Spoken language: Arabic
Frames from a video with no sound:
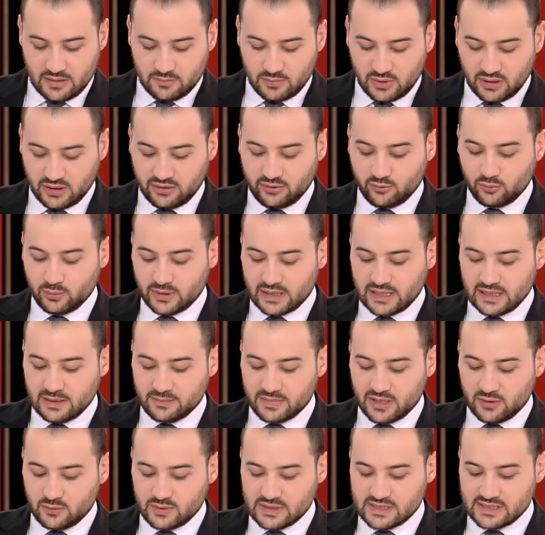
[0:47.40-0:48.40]
منظومة
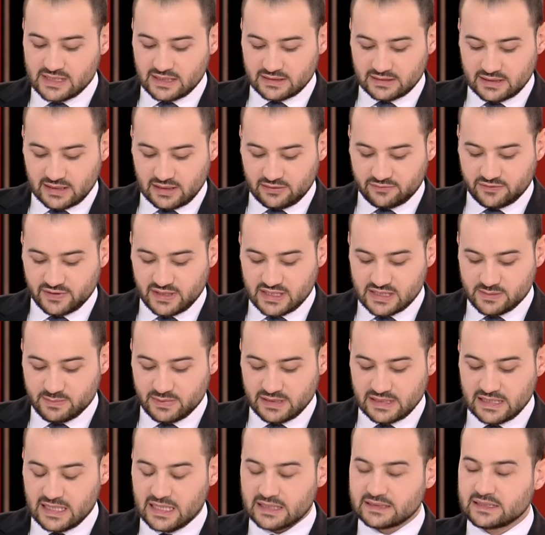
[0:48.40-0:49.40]
الإمرة والسيطرة في
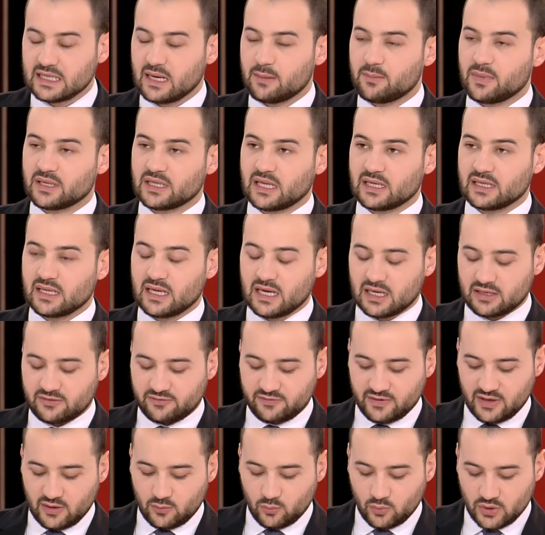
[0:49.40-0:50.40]
حزب الله تعمل على
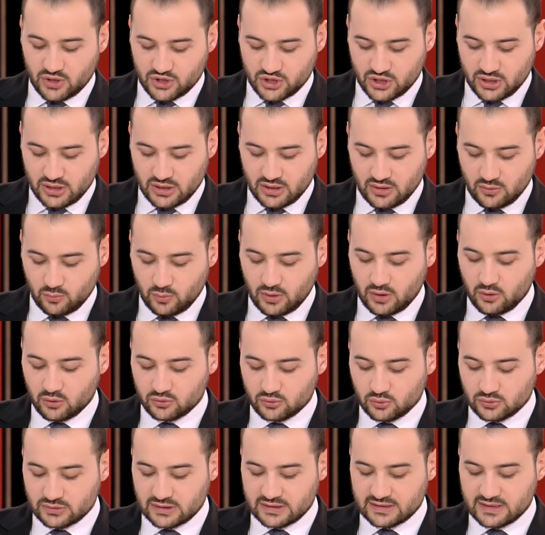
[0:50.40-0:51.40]
أكفأ وجه
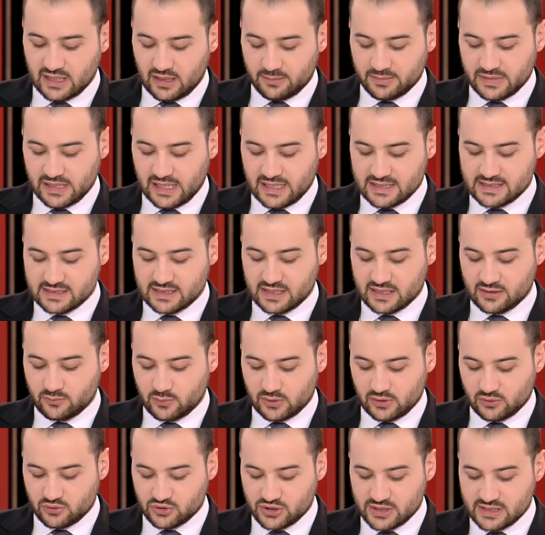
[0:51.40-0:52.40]
وخطوط الدعم العسكري
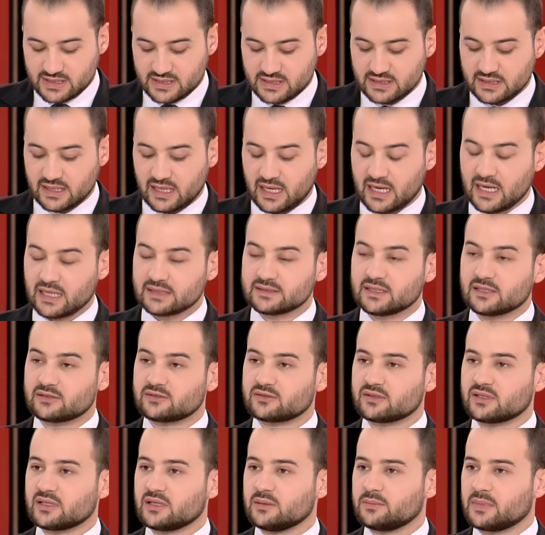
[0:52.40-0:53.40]
واللوجستي
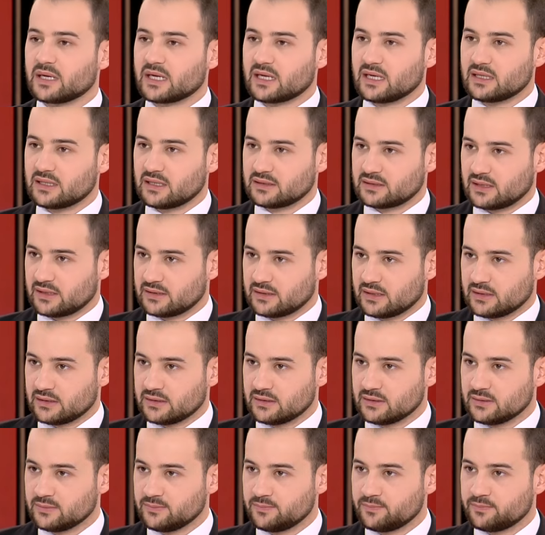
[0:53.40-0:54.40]
عادت إلى ما كانت
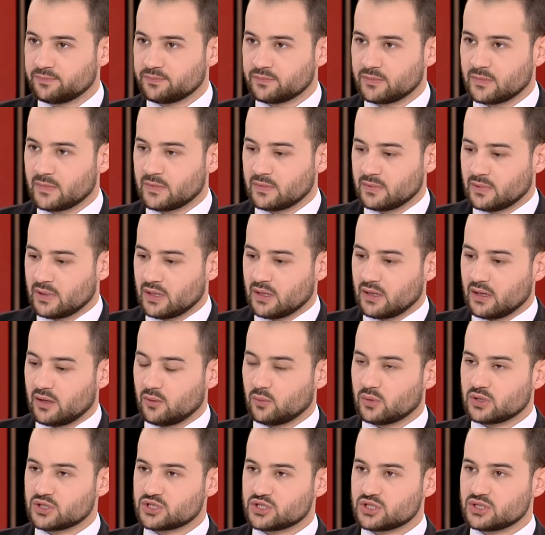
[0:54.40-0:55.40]
عليه
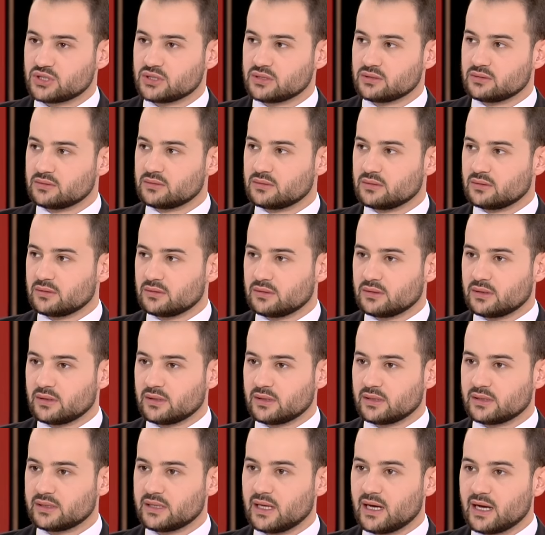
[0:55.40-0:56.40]
أول شيء
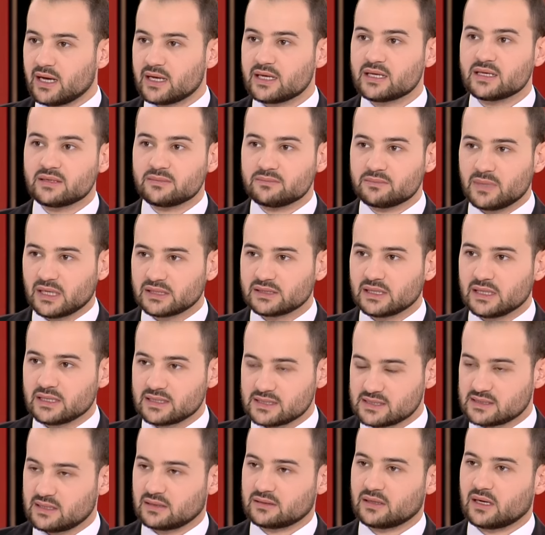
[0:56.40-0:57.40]
إلى أي مدى
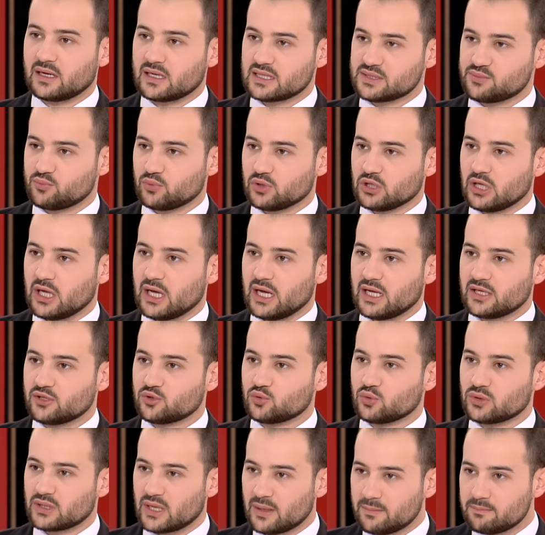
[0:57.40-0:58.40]
استطاع حزب الله
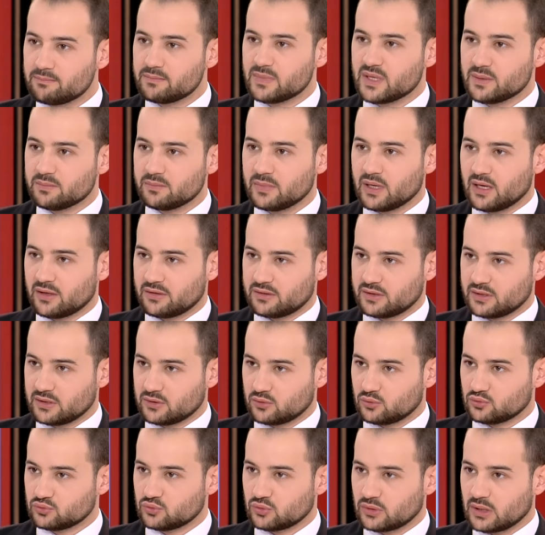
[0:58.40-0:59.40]
أن يرمم هذه
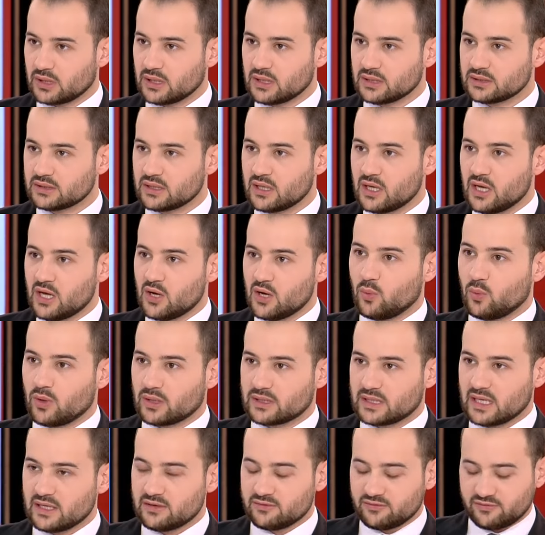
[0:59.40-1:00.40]
القدرات
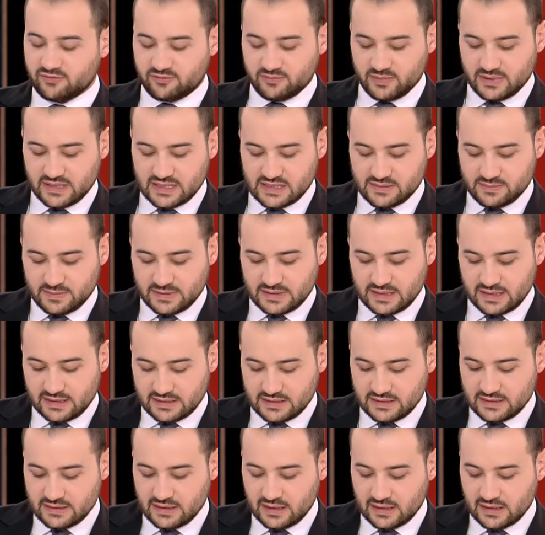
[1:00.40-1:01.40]
وكيف بالنسبة
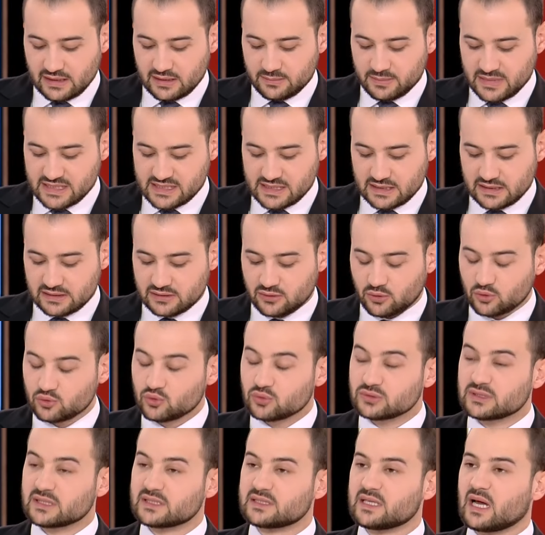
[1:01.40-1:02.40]
تحديدا لمسألة
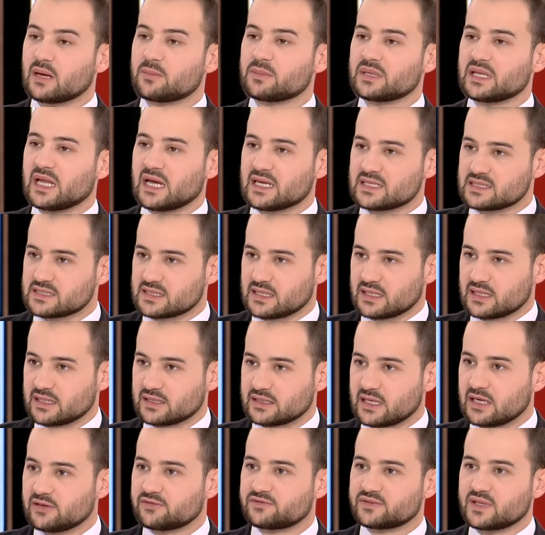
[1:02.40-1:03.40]
خطوط الدعم العسكري
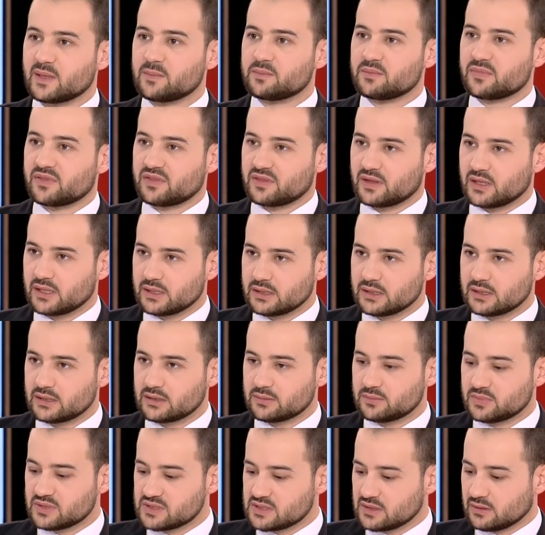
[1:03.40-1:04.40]
كيف تم
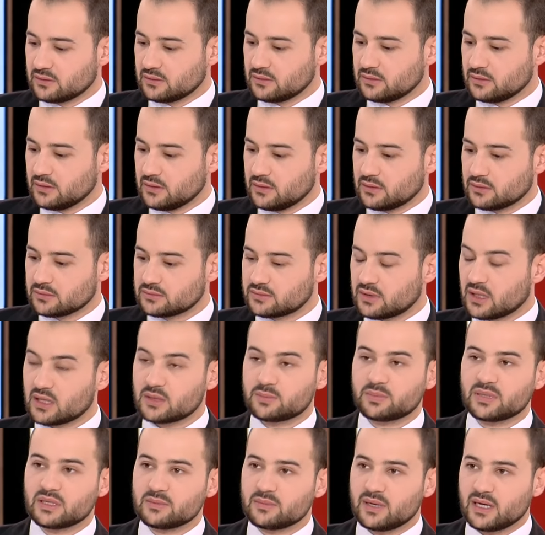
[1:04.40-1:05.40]
ذلك بظل
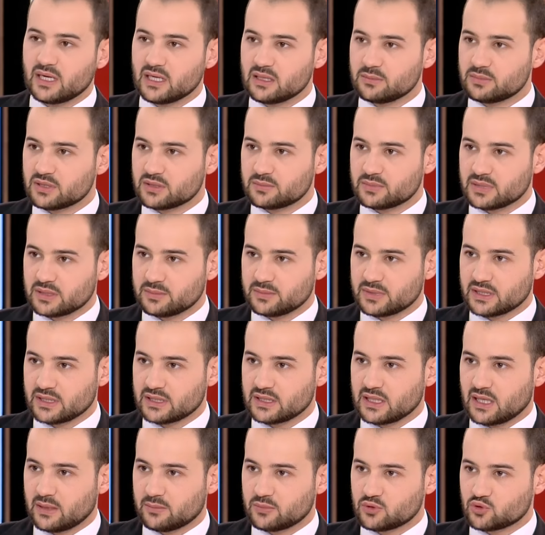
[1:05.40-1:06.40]
ضرب المعابر مثل ما
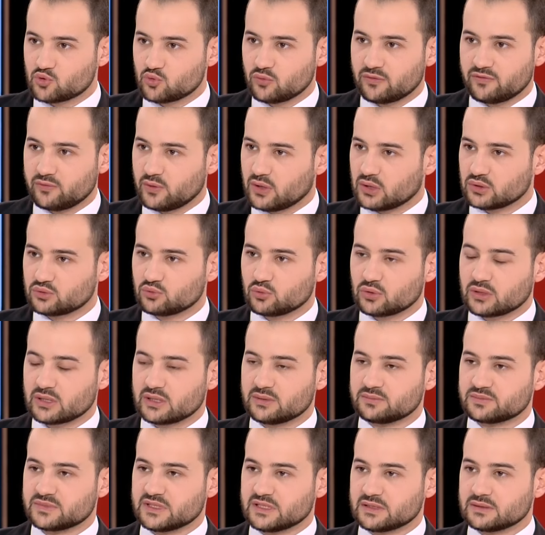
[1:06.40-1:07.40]
نحن عم نشوف وخطوط
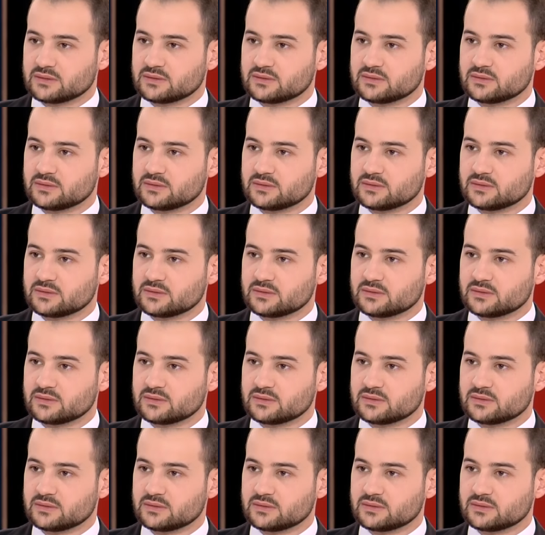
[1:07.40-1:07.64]
الإمداد